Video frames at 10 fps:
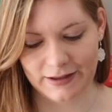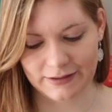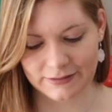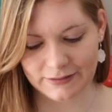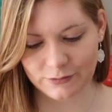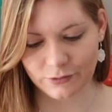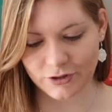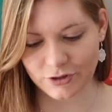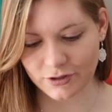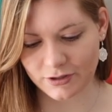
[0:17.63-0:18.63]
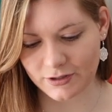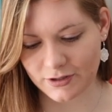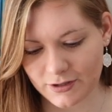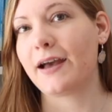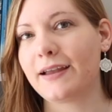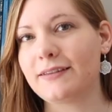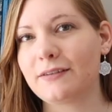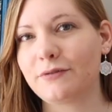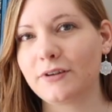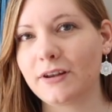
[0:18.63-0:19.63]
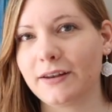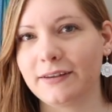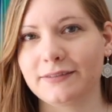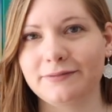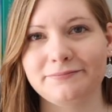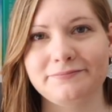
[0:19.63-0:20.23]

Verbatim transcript: Es ist sogar schon eins davon gelesen.